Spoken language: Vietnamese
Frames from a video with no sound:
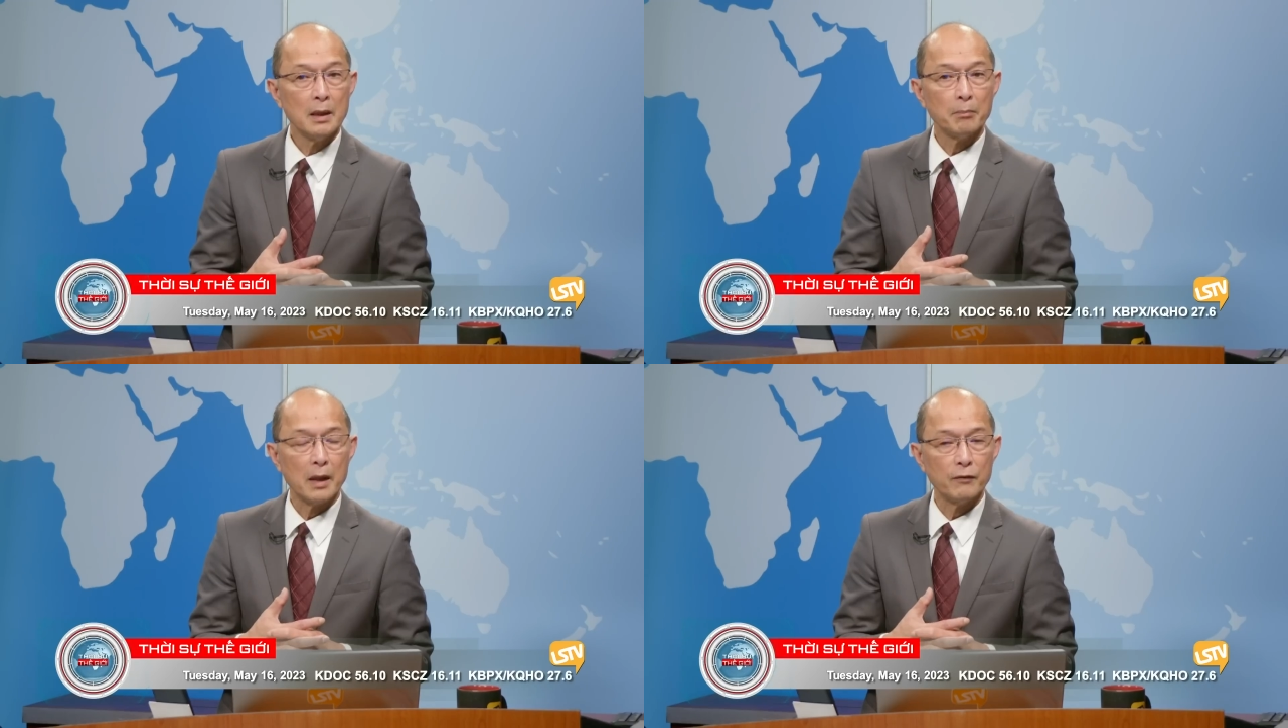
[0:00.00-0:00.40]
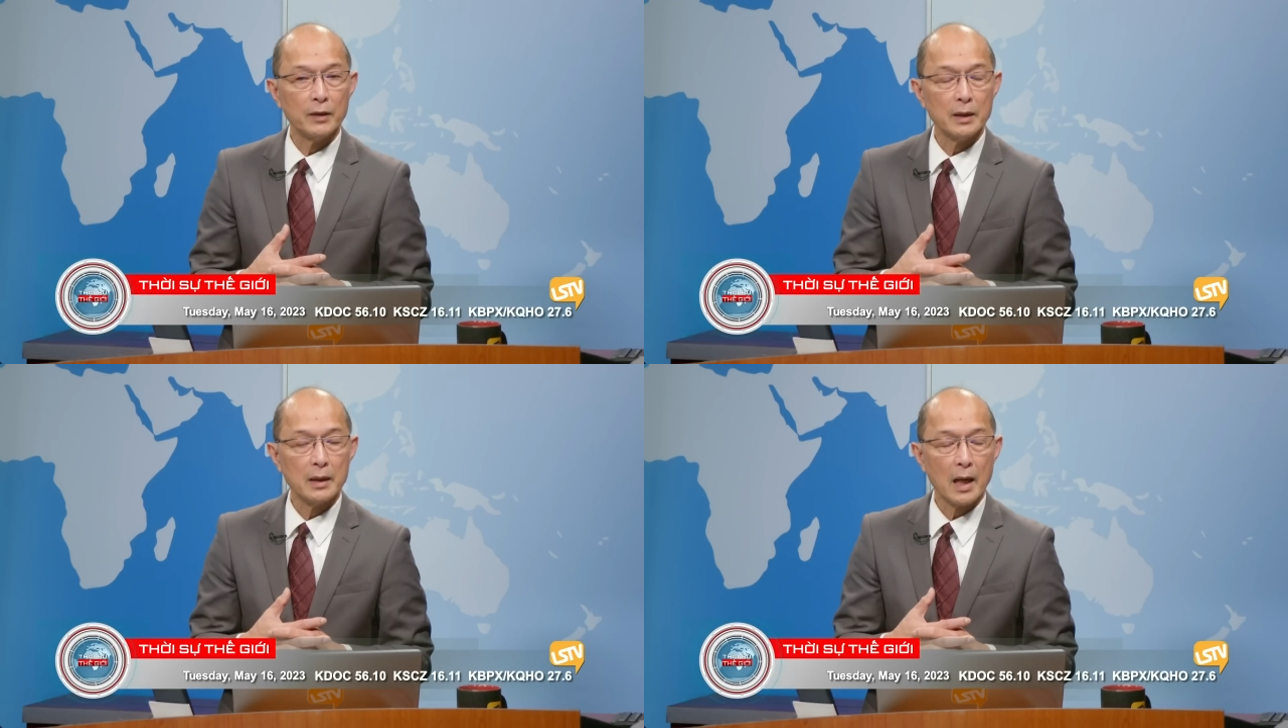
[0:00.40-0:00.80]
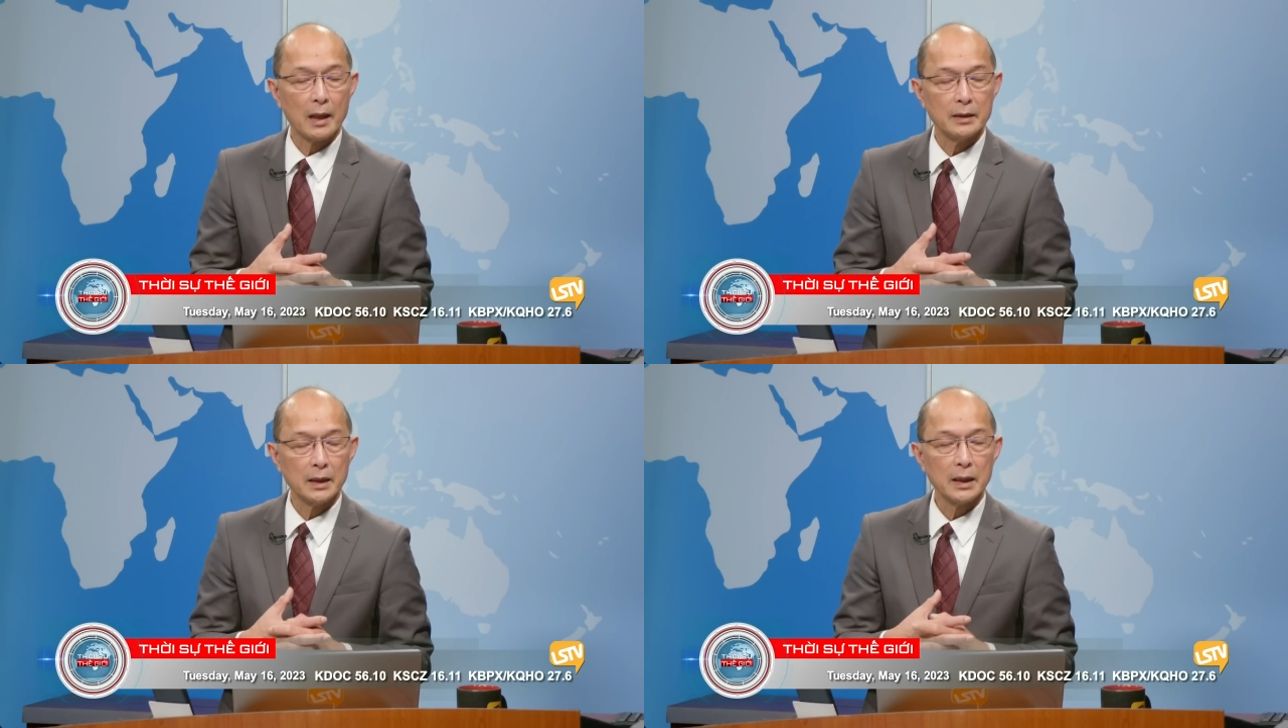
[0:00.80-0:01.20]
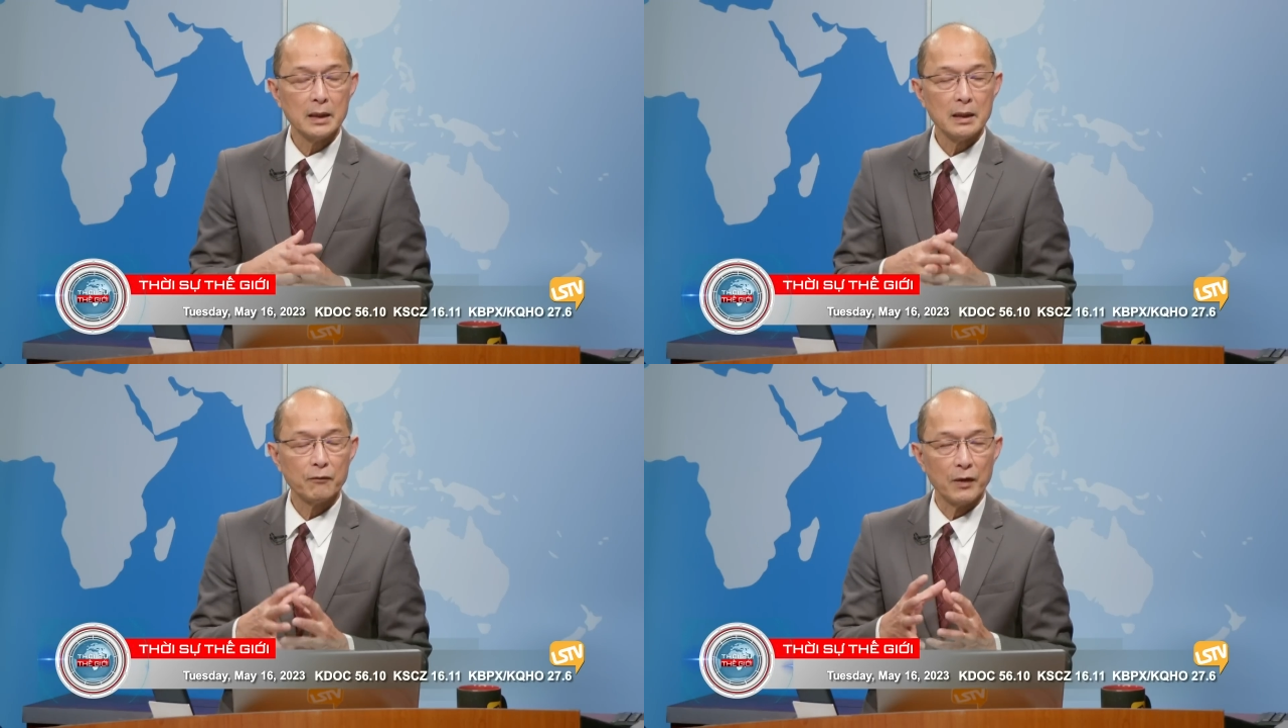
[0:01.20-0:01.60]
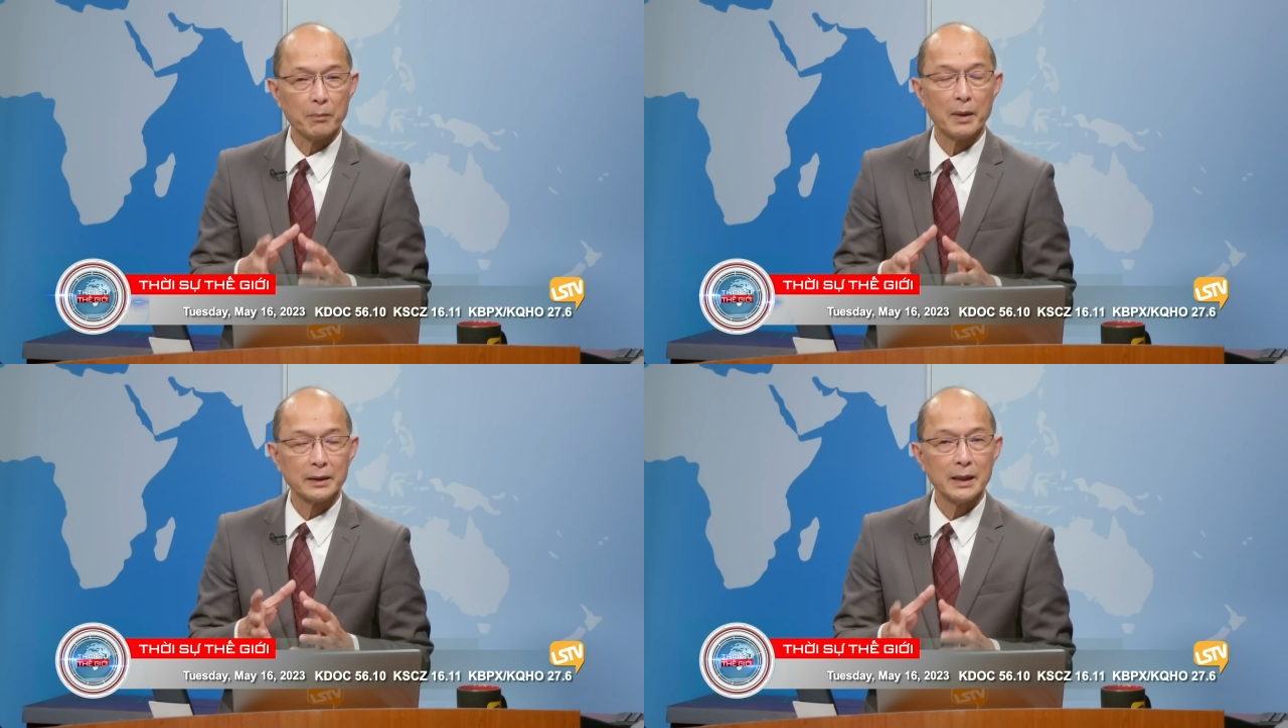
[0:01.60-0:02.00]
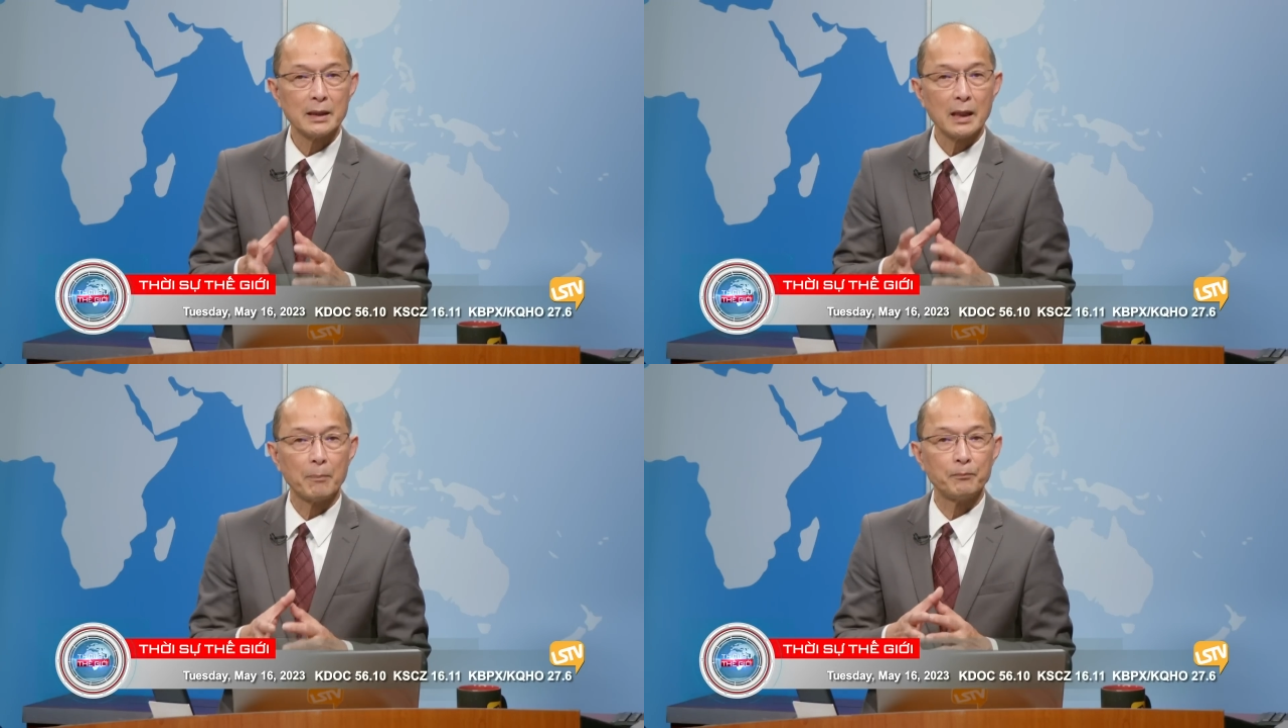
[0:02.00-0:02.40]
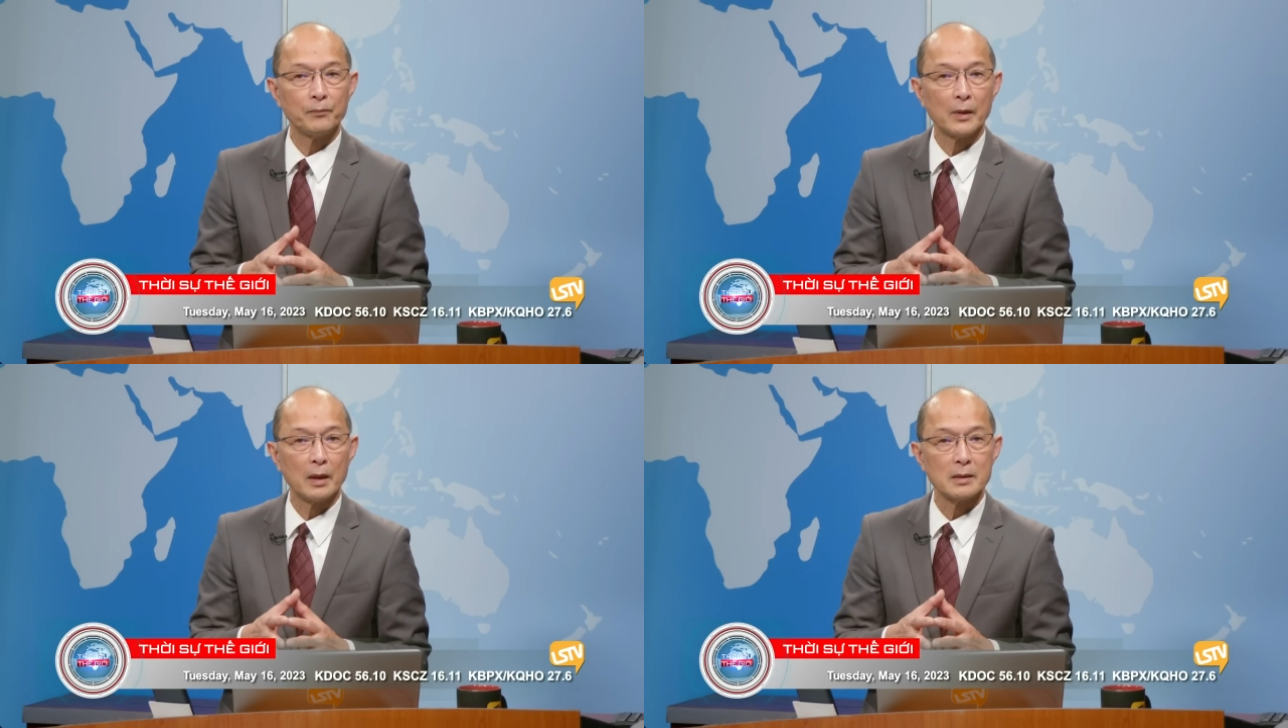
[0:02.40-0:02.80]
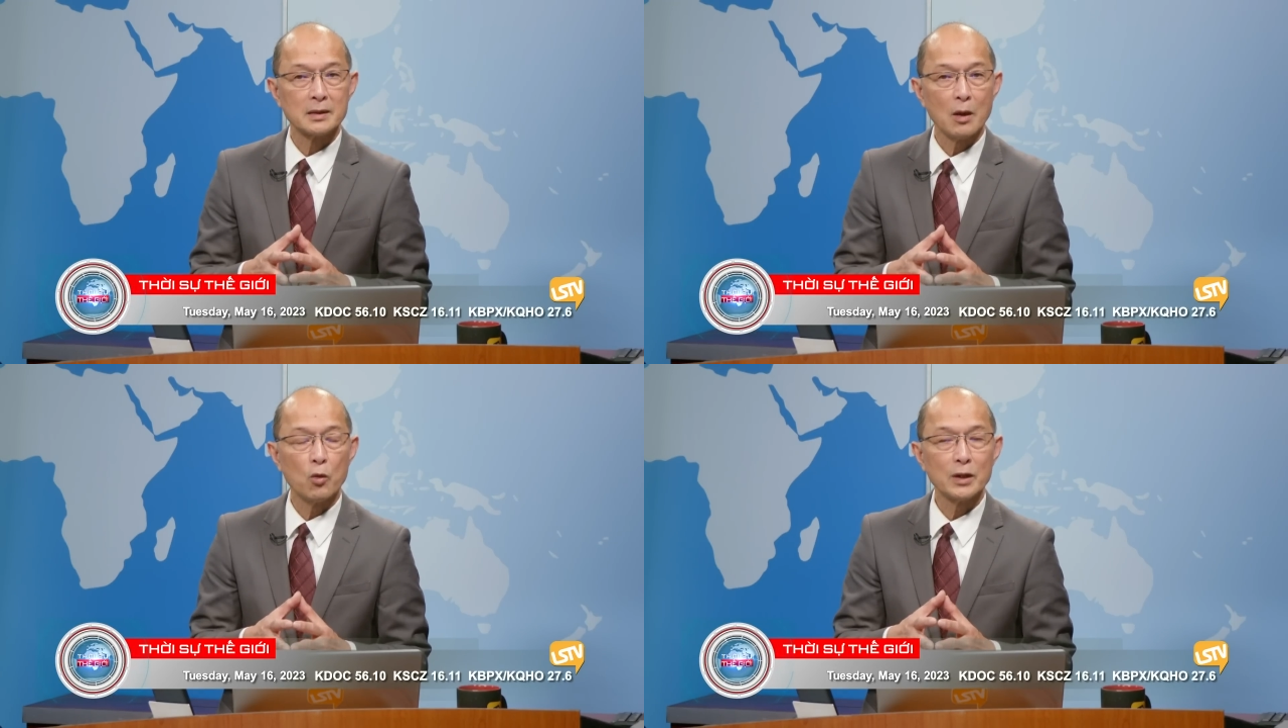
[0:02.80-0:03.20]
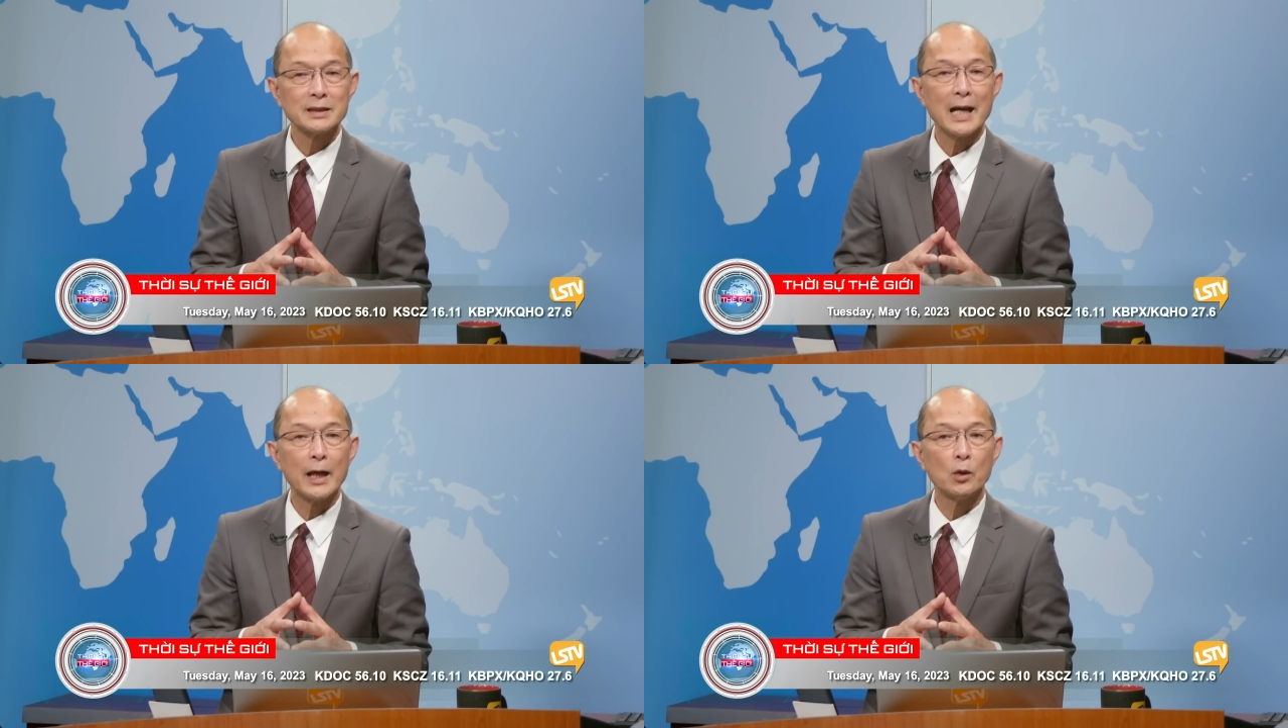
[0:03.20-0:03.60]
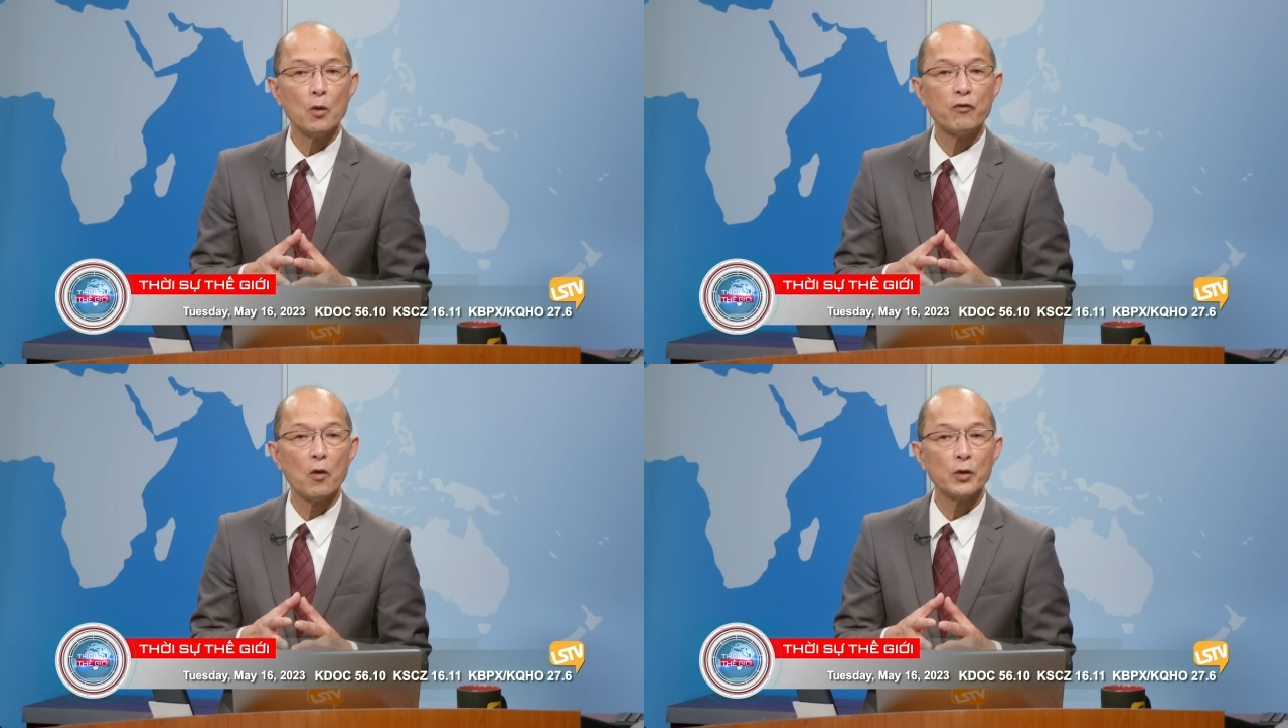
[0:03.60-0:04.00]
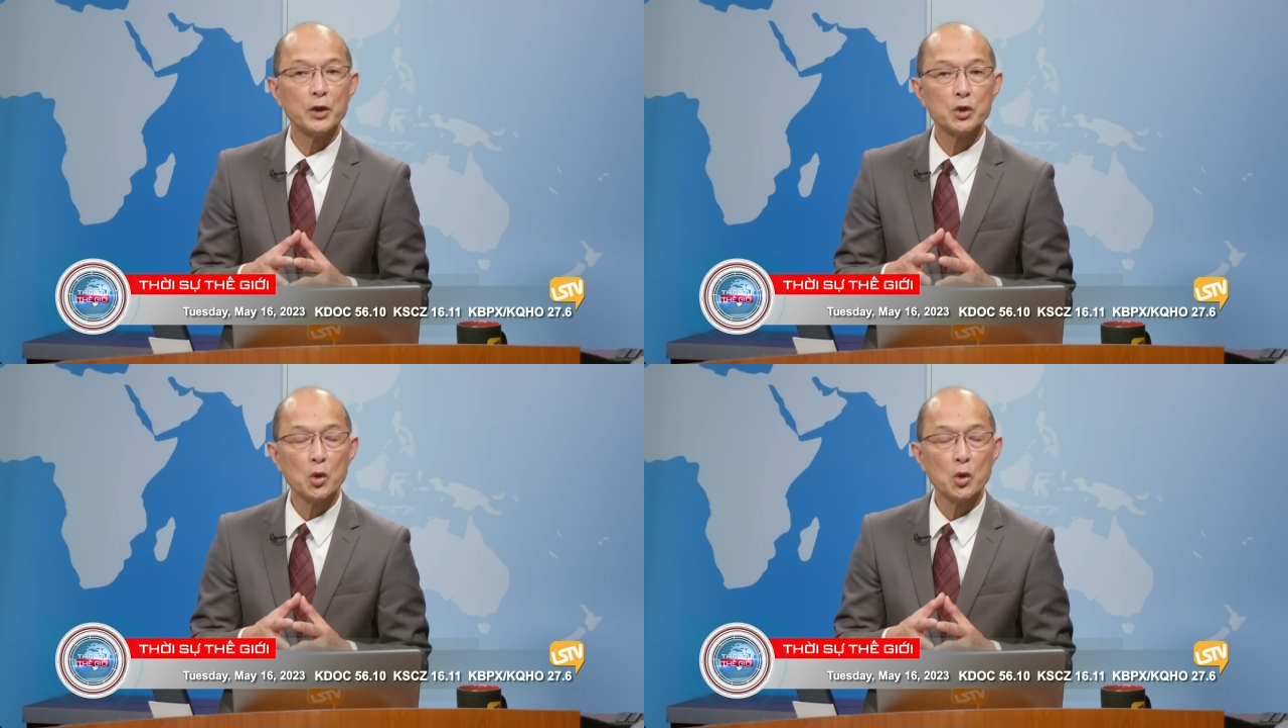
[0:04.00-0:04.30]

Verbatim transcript: bởi vì à, những cái việc mà thiết lập à, sau cái Title 42